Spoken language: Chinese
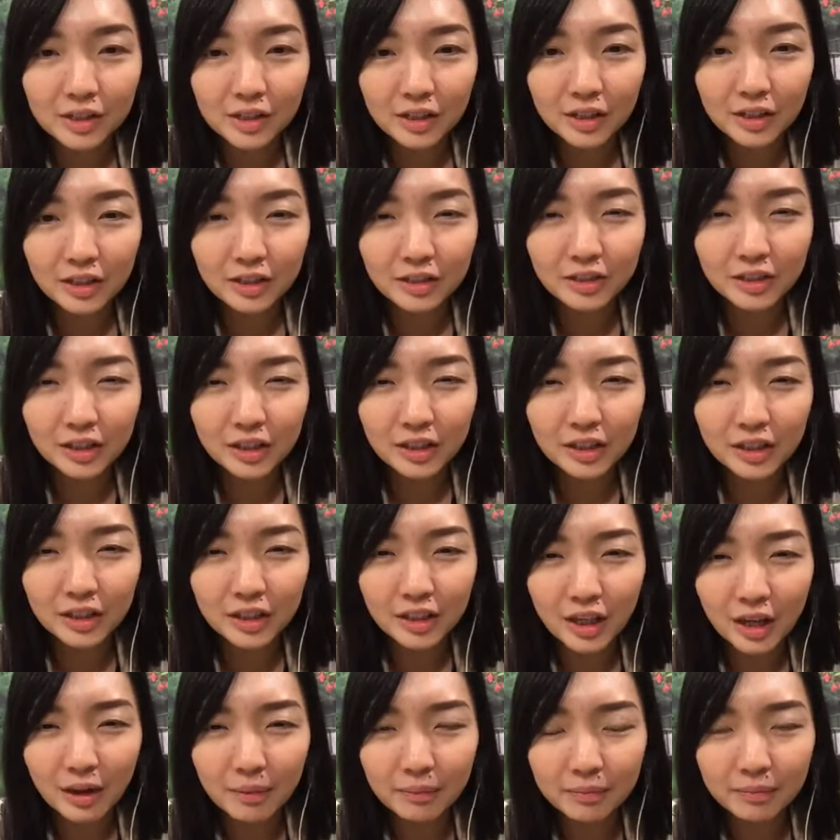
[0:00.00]
雪莉
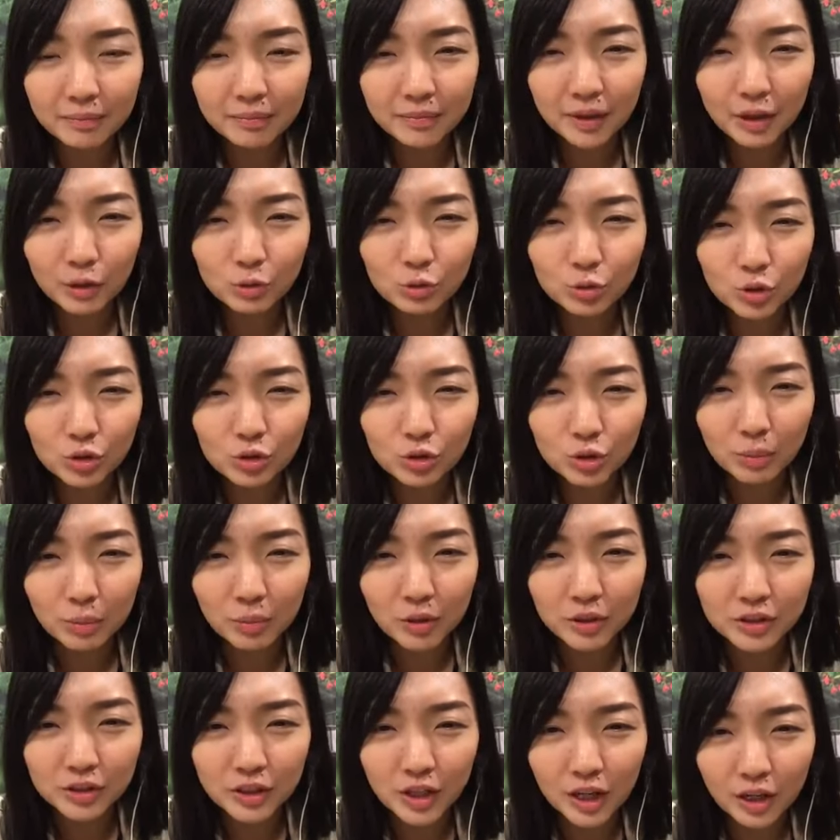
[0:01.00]
娜要做什
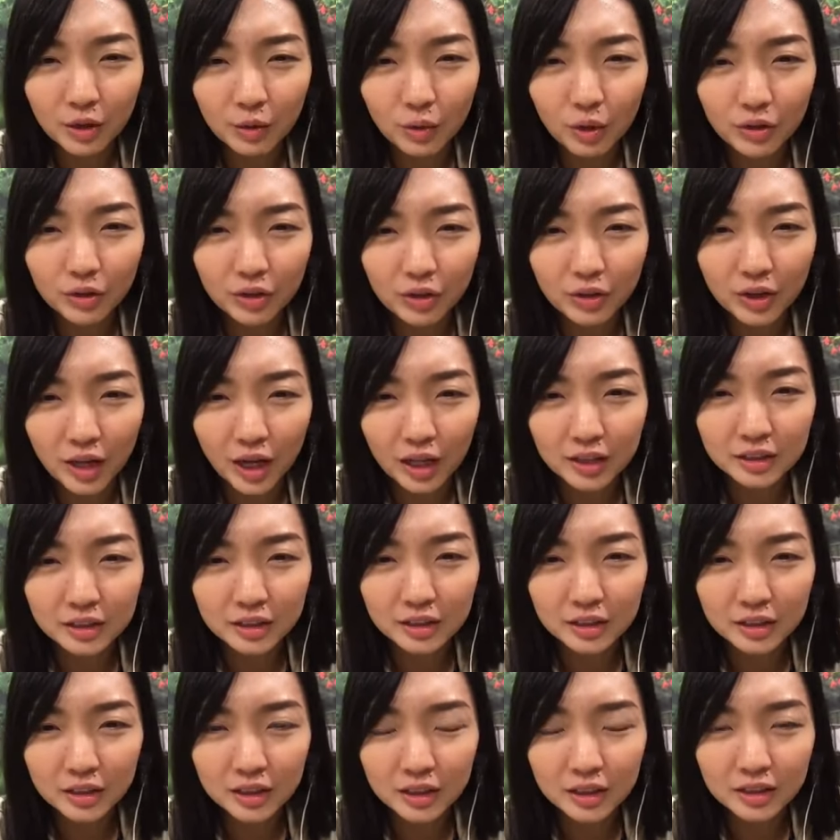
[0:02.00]
么 check？关于牙
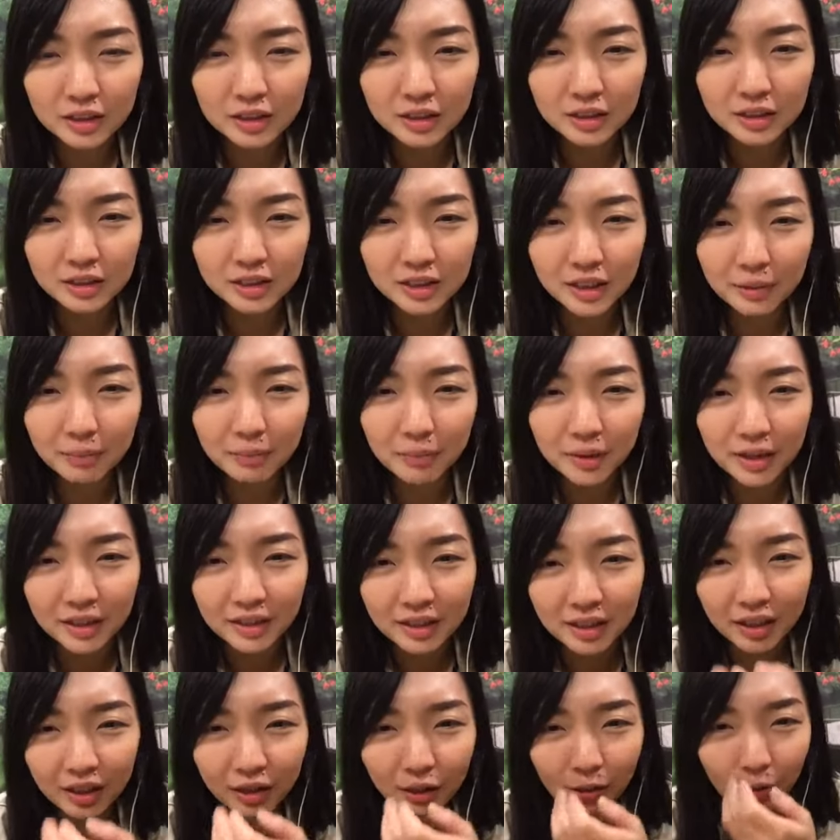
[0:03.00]
齿的，之前没
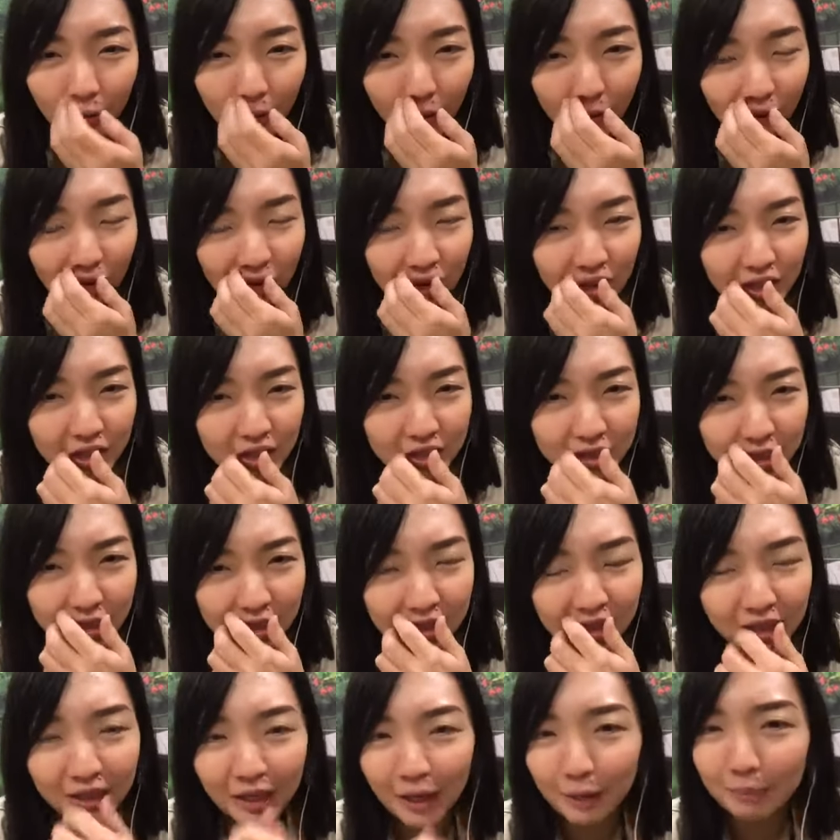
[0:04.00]
听过。雪
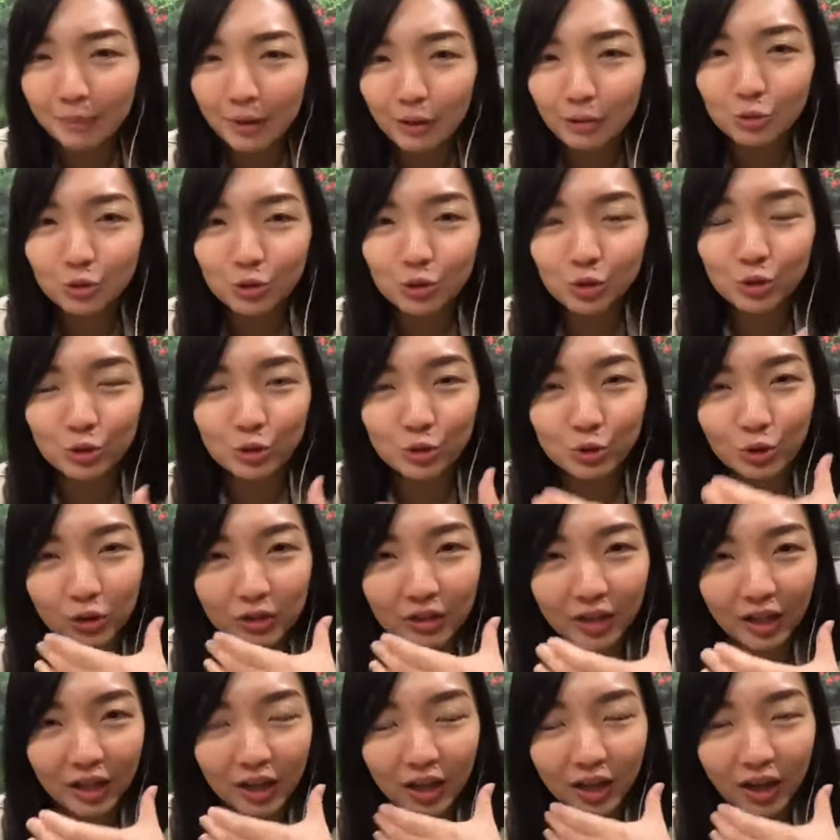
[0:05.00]
莉娜要去做
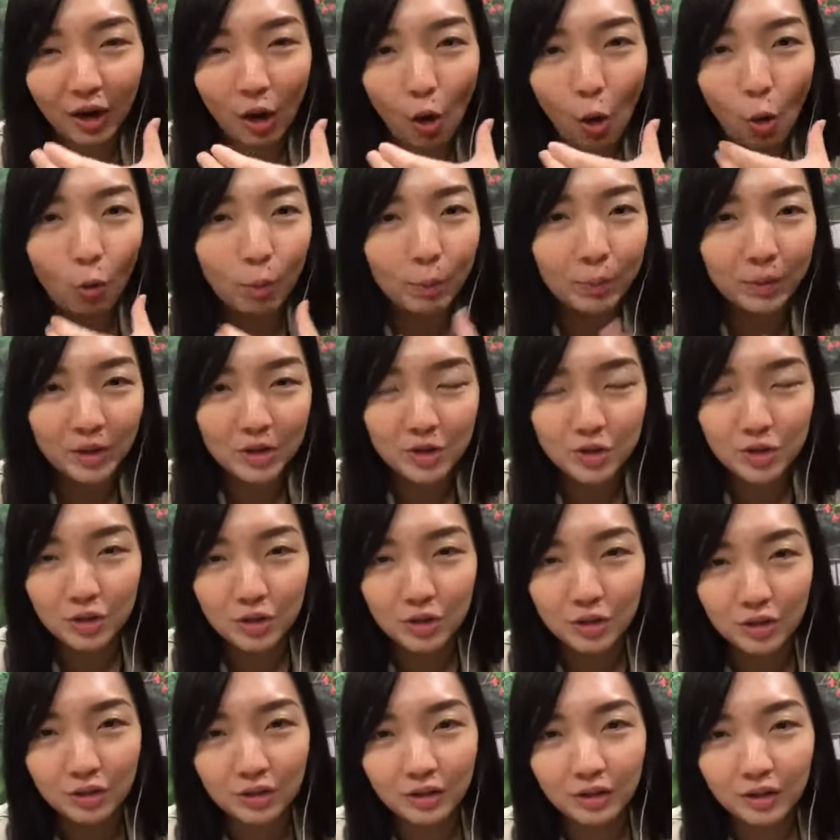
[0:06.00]
那个
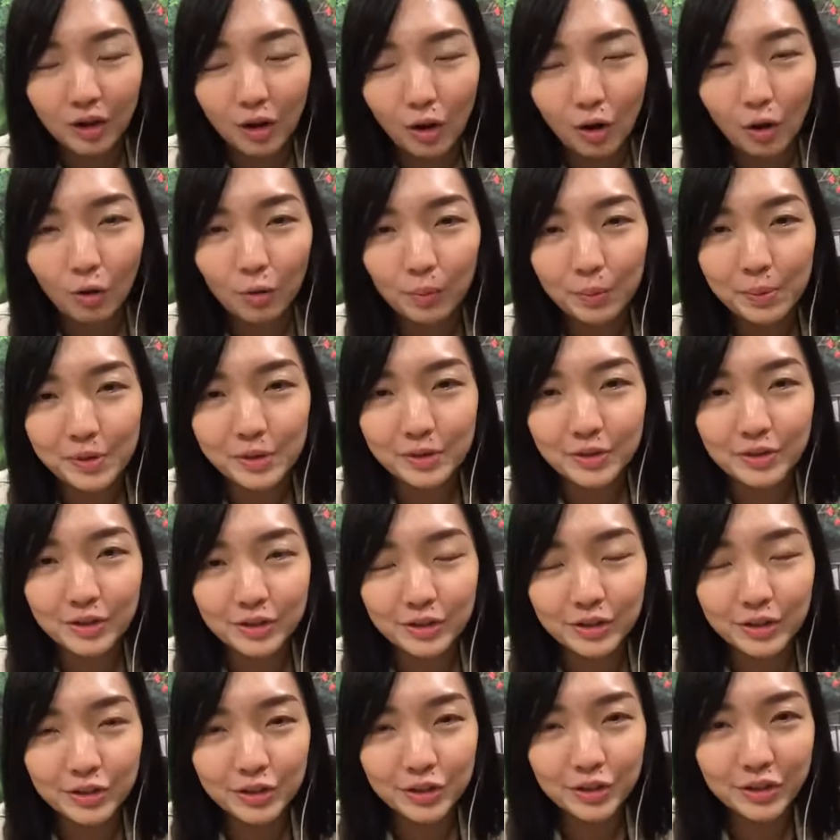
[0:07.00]
OPG，OPG
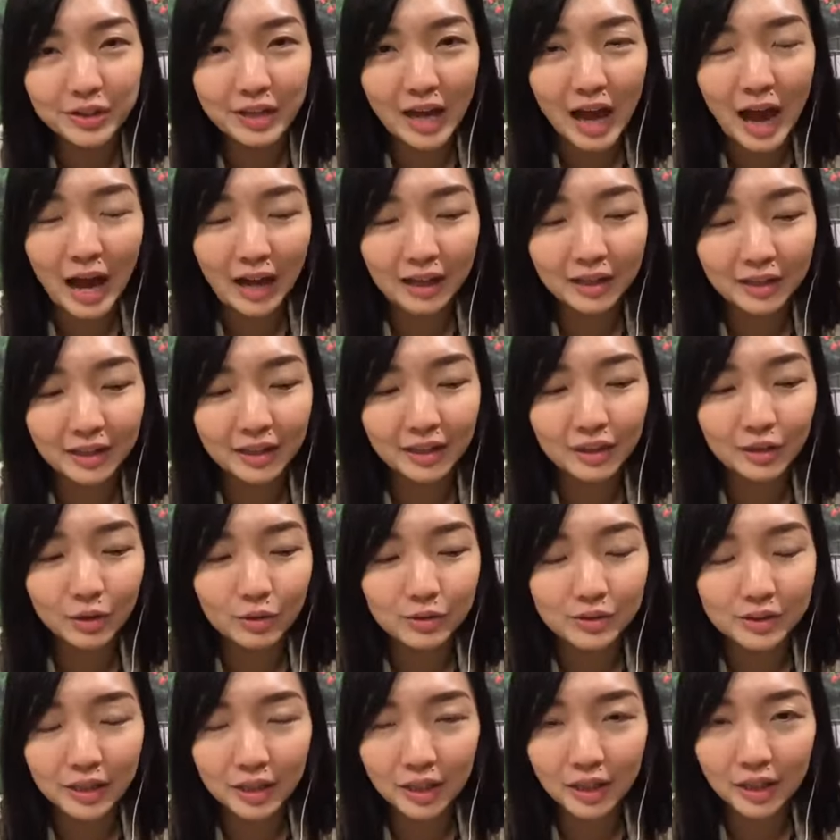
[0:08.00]
你去牙医，有
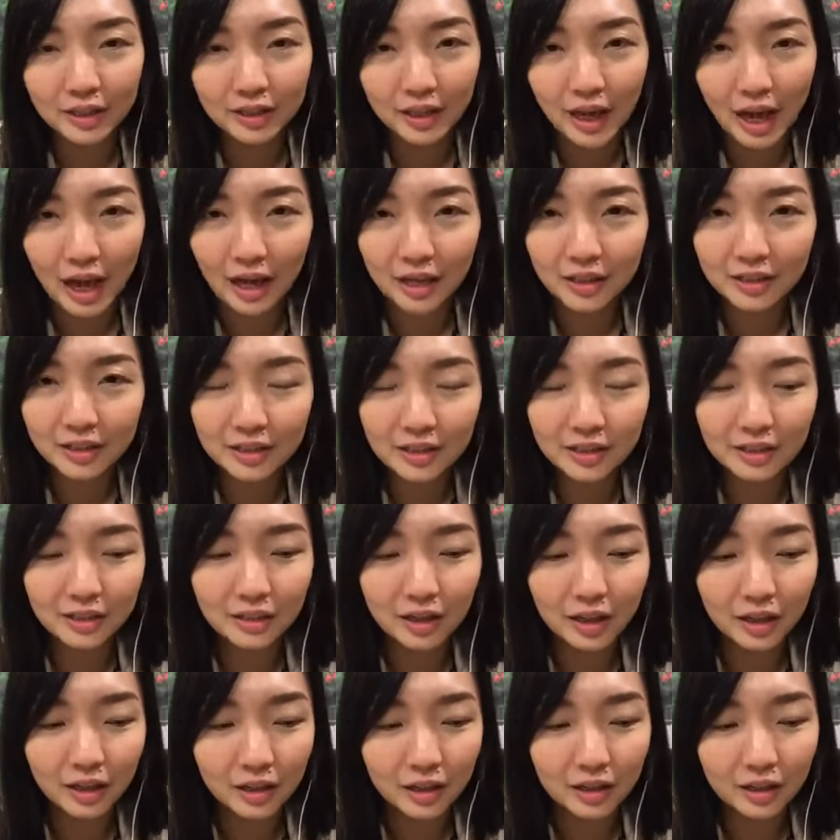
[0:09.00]
些牙医
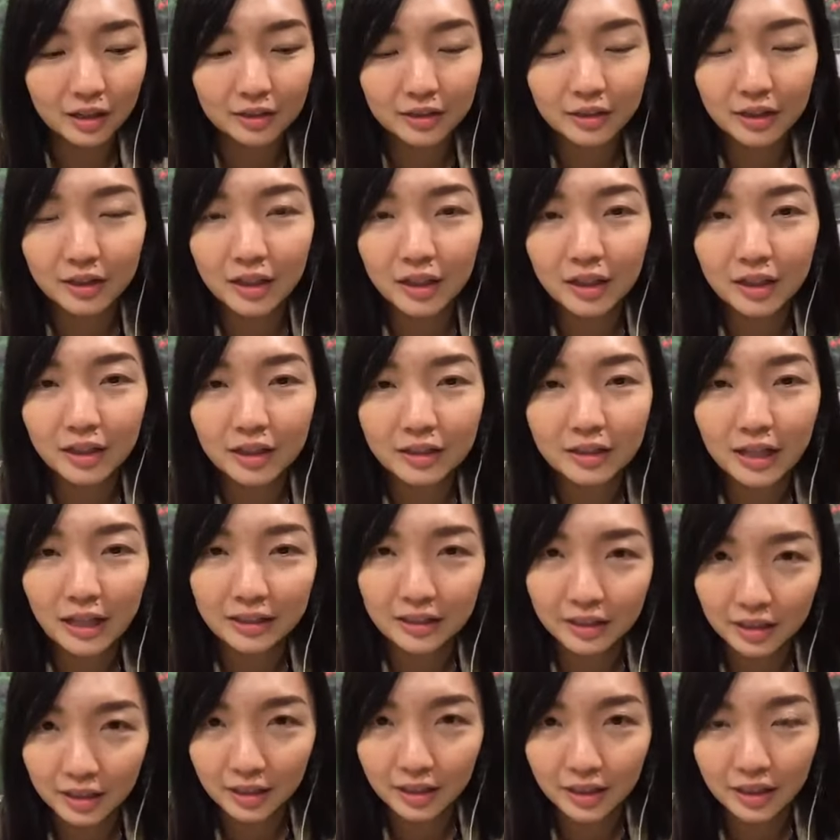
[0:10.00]
呃的那个
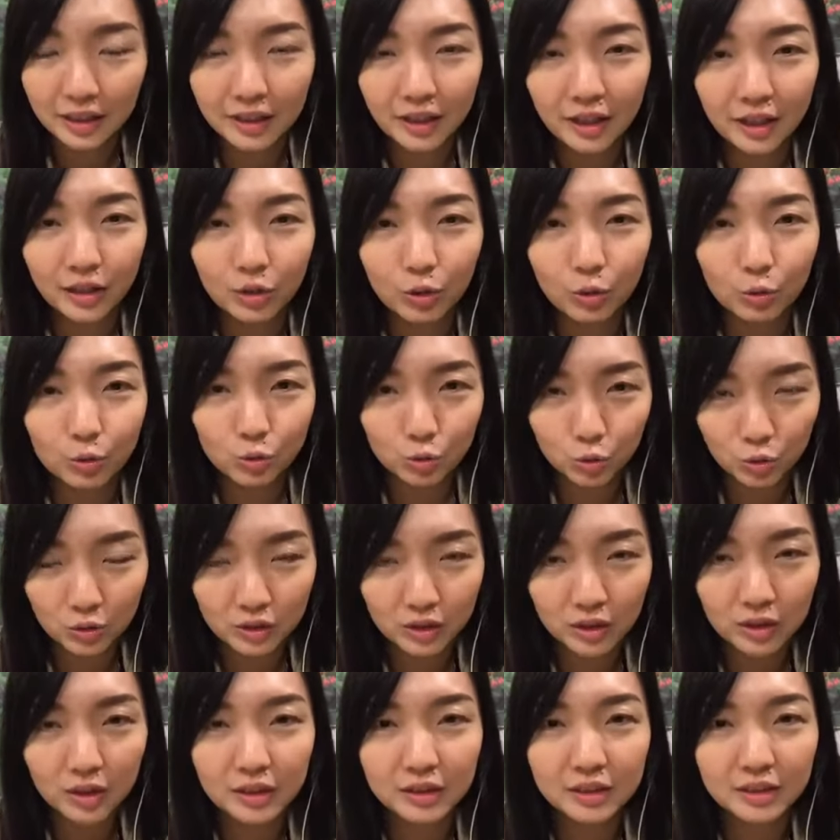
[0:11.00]
dental clinic 有做
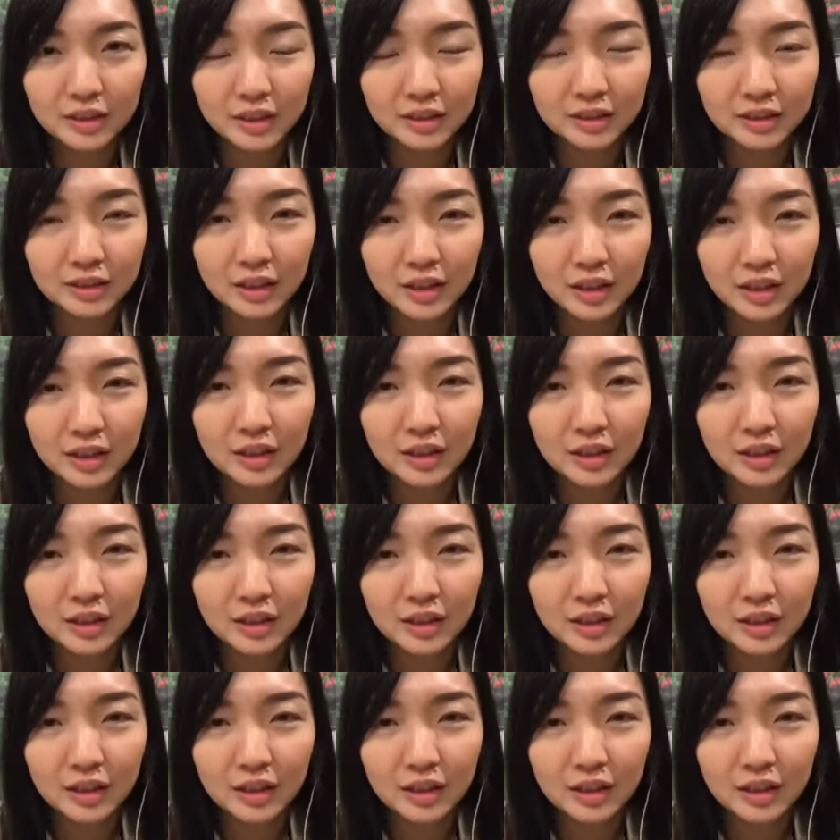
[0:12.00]
这个检测，